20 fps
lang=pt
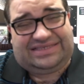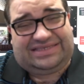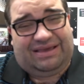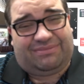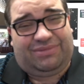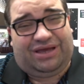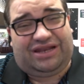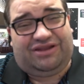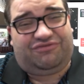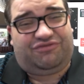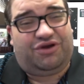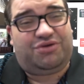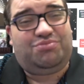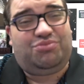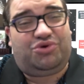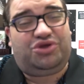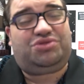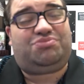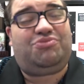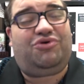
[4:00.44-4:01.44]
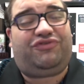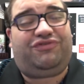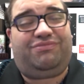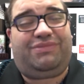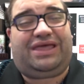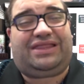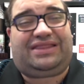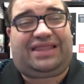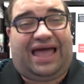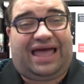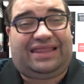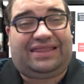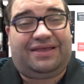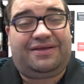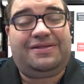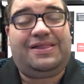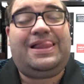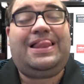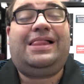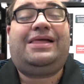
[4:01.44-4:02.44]
semana foi muito
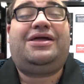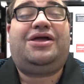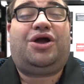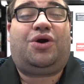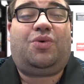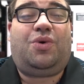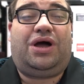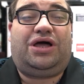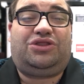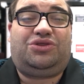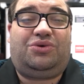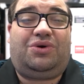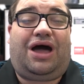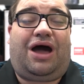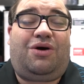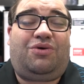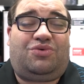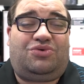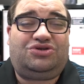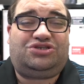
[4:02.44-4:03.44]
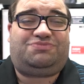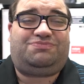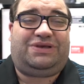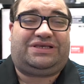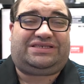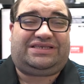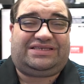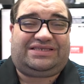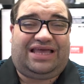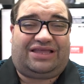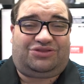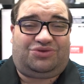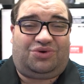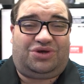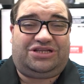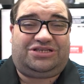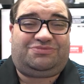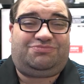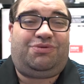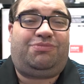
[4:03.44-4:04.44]
movimentada quando alguns
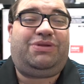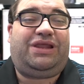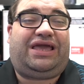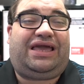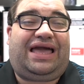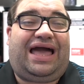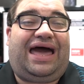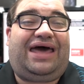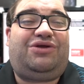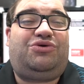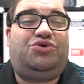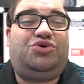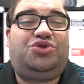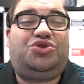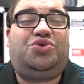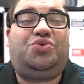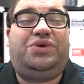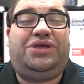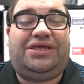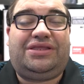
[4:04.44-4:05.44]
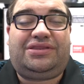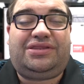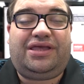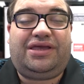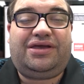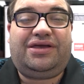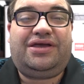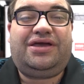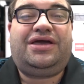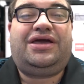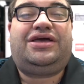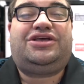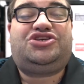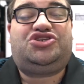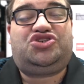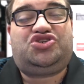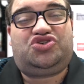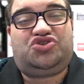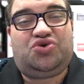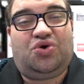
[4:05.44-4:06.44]
pesquisadores publicaram no Twitter
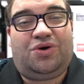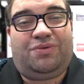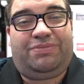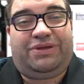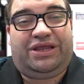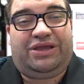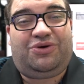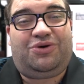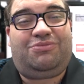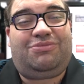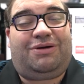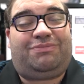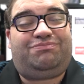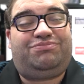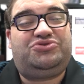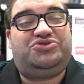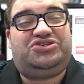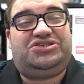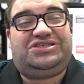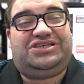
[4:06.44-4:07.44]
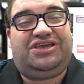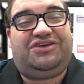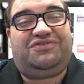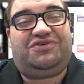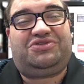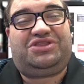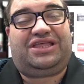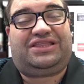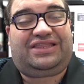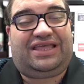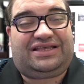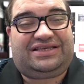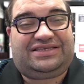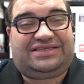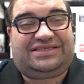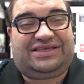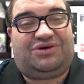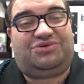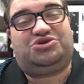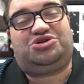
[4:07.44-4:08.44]
sobre uma possível
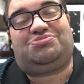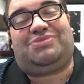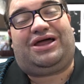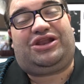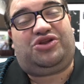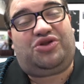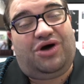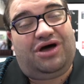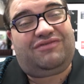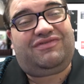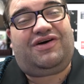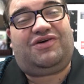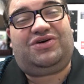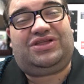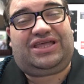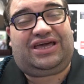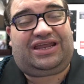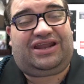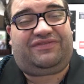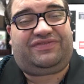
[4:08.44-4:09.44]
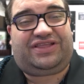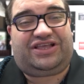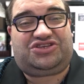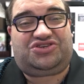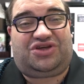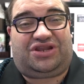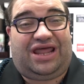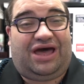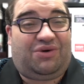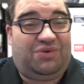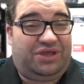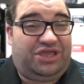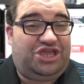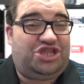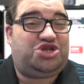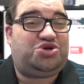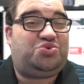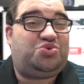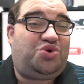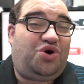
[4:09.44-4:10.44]
detecção de uma nova onda gravitacional
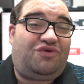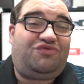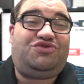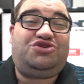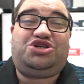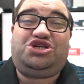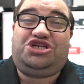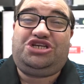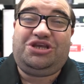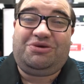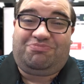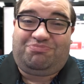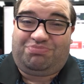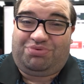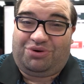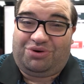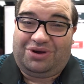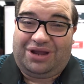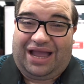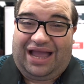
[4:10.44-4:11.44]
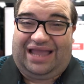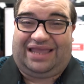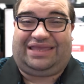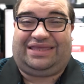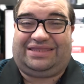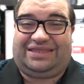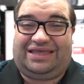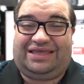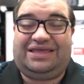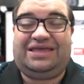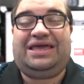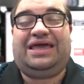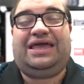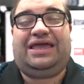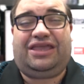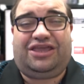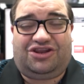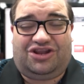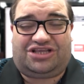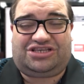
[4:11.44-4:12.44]
e de um novo tipo ainda.
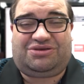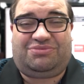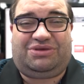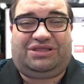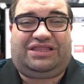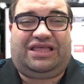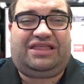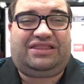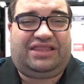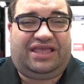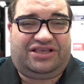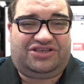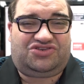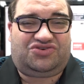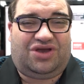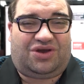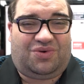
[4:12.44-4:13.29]
E nós vamos entender isso